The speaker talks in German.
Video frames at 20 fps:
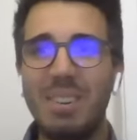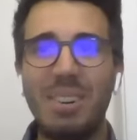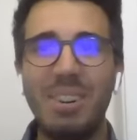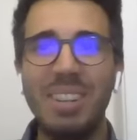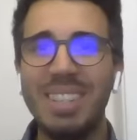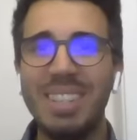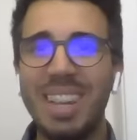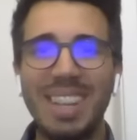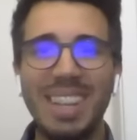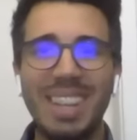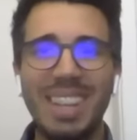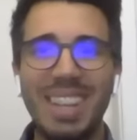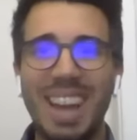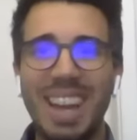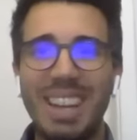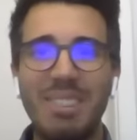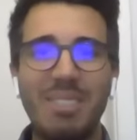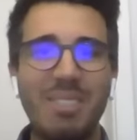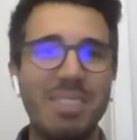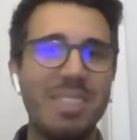Häusern,
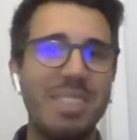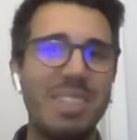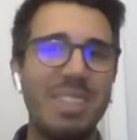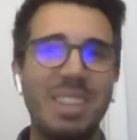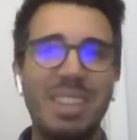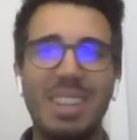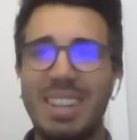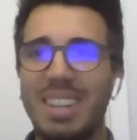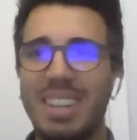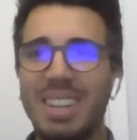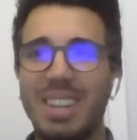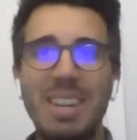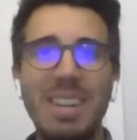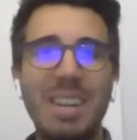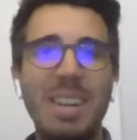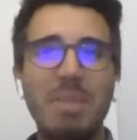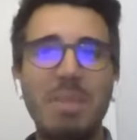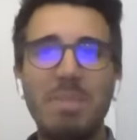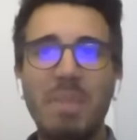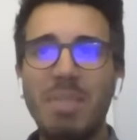Reihenhäusern, äh,
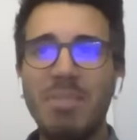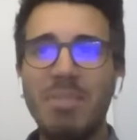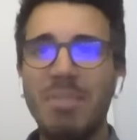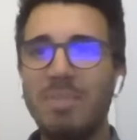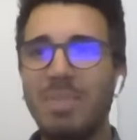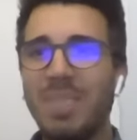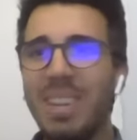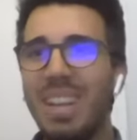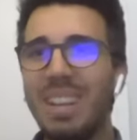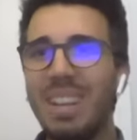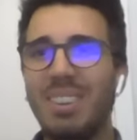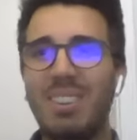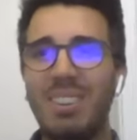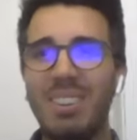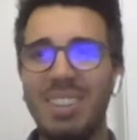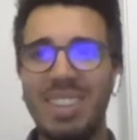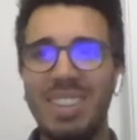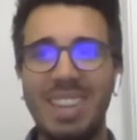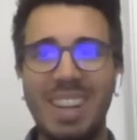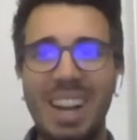
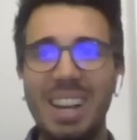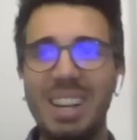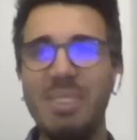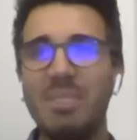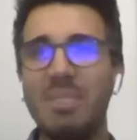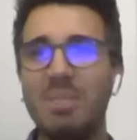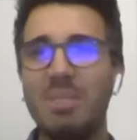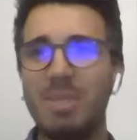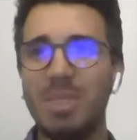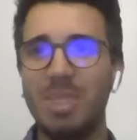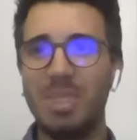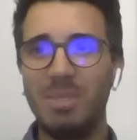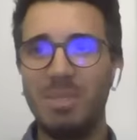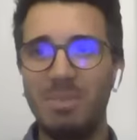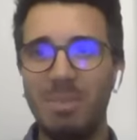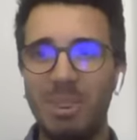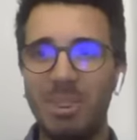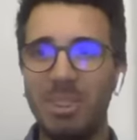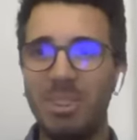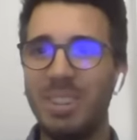Mehrfamilienhäusern, alles, was man
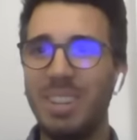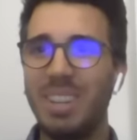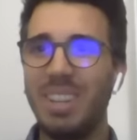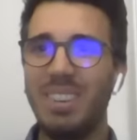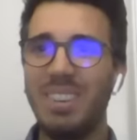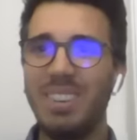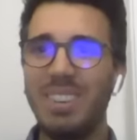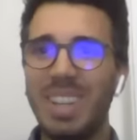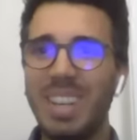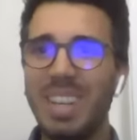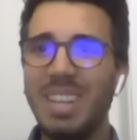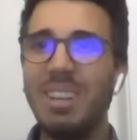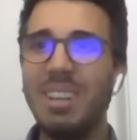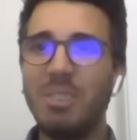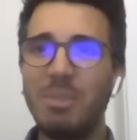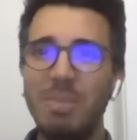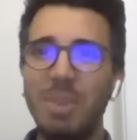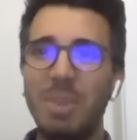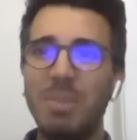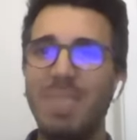sich vorstellt, auch ein
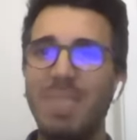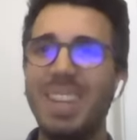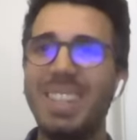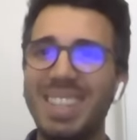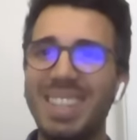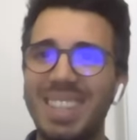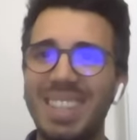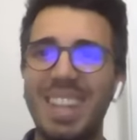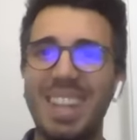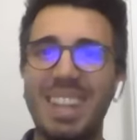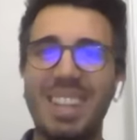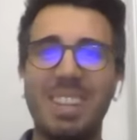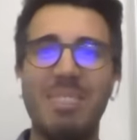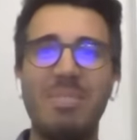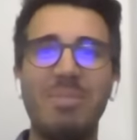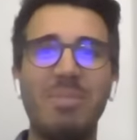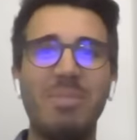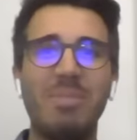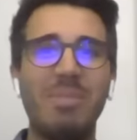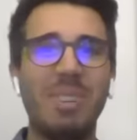Kinderspielplatz direkt
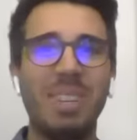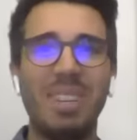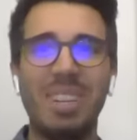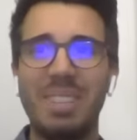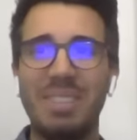davor.